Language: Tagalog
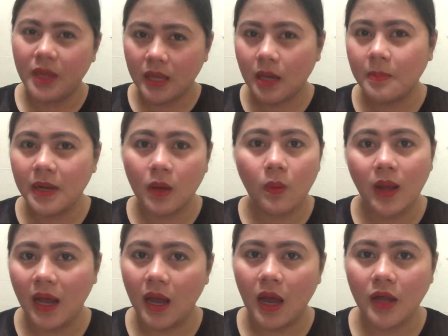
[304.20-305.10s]
makeup lang,
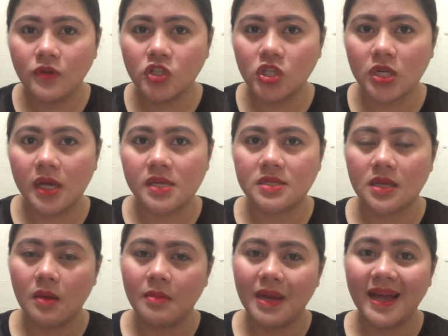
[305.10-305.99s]
wala. Ano siya guys,
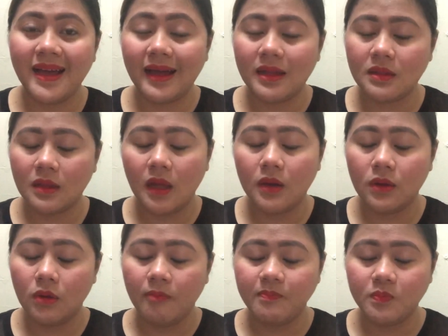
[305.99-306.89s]
um, lahat,
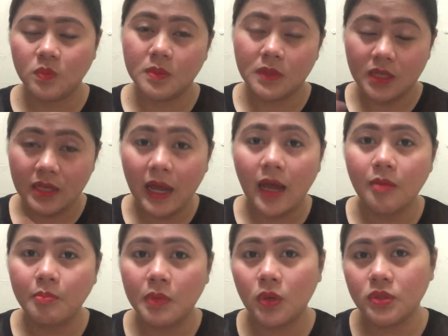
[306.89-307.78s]
ano,
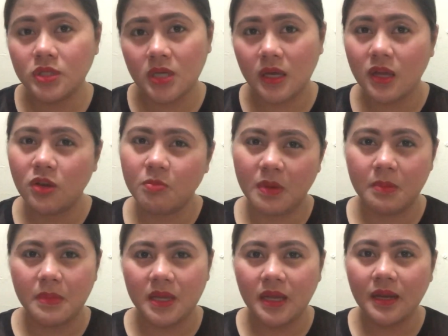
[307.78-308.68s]
ina-upload niya, ganun,
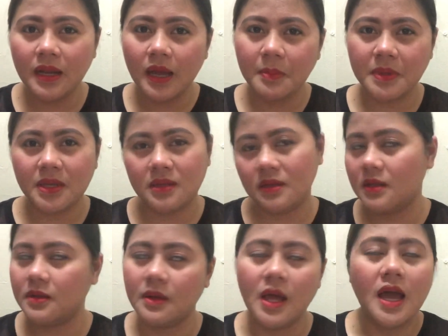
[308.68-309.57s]
pag may ganap, ganyan,
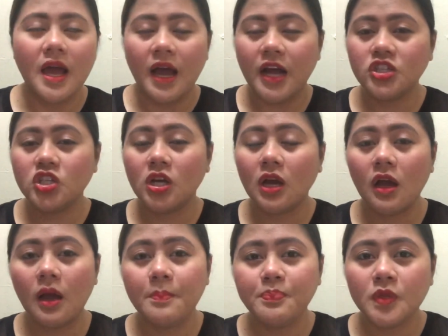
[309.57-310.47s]
ganun. At
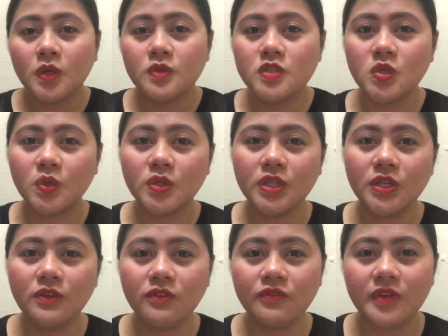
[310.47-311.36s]
saka, gusto ko
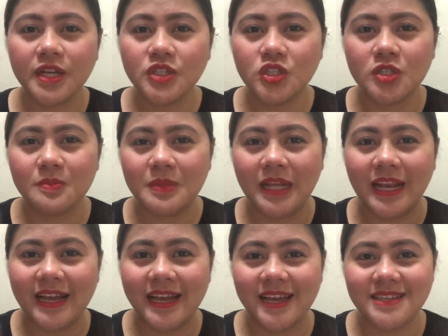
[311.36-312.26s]
din yung friendship
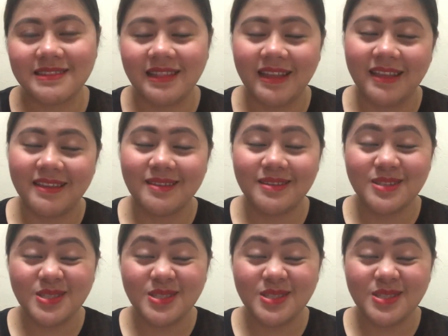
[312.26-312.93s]
nila guys, like,